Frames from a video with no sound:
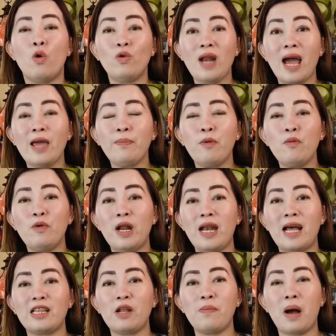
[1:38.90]
Unahin po muna
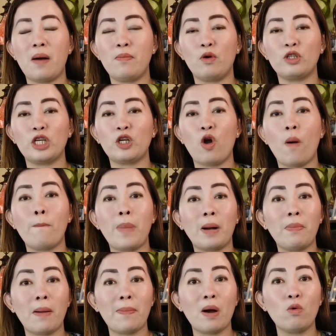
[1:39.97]
natin mga bossing ko ang
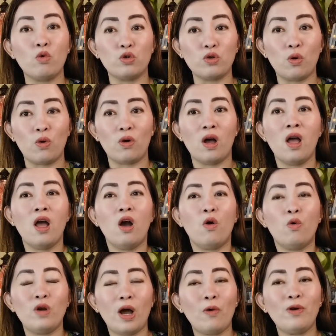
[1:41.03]
pagpapausok.
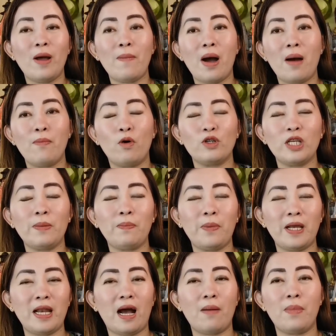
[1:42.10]
Unang-una mga bossing,
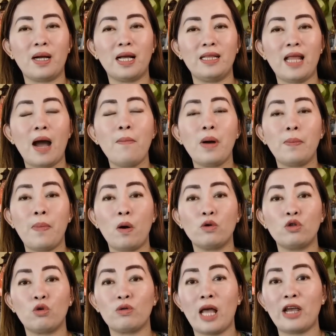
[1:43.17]
pinakamaganda,
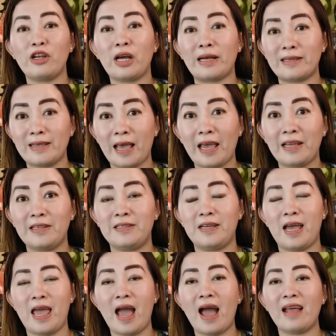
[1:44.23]
magpausok tayo ng sage.
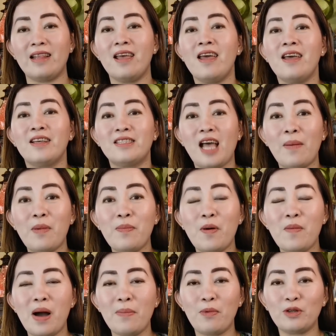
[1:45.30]
Ayan. Sa amin
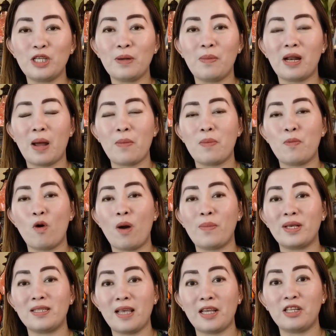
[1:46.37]
po mga bossing, marami po
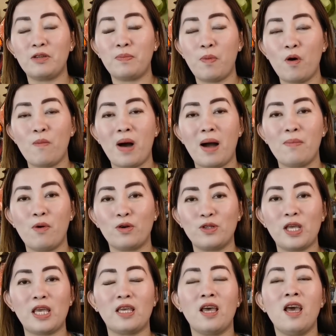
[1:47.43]
kami sage po mga
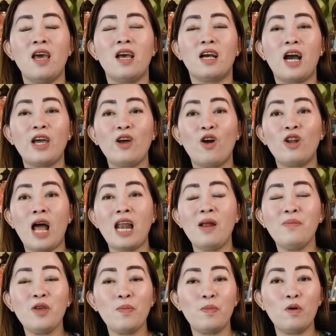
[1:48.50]
bossing. Ngayon,
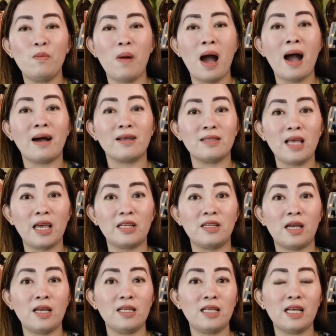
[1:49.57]
alam niyo po ba ang
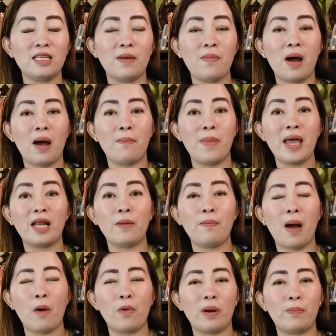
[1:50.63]
sage ay isa sa mga very
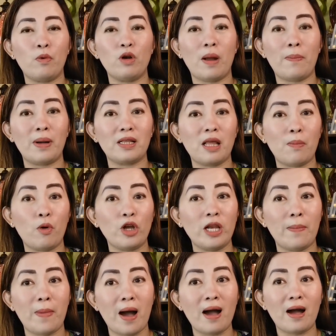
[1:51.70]
powerful na pantaboy
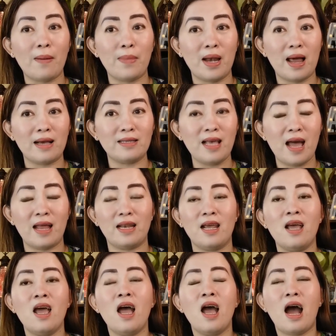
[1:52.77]
ng mga kamalasan.
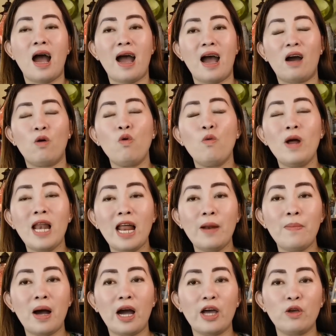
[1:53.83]
Uh, kung wala
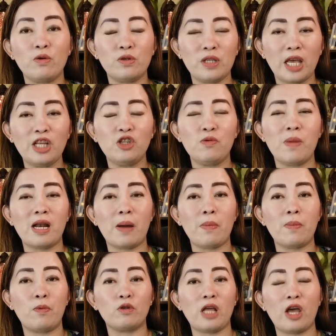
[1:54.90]
naman kayong sage,
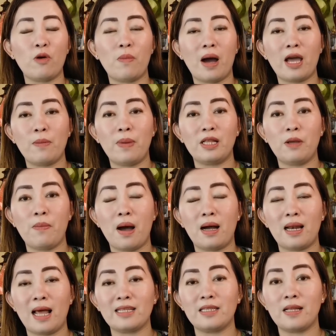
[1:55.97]
marami po tayong mga iba't
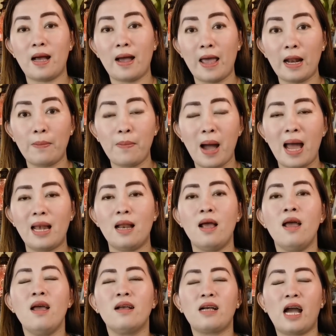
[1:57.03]
ibang klase ng herbal.
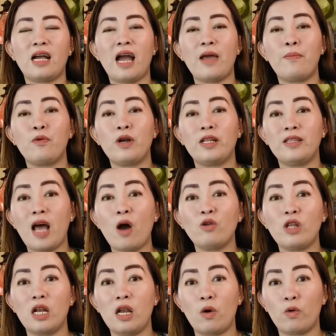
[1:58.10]
Kagaya po ng
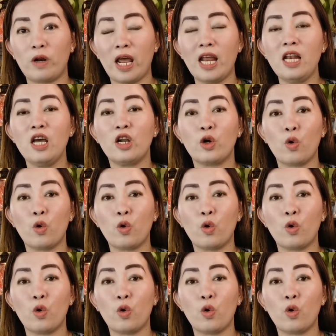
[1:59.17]
dahon ng laurel,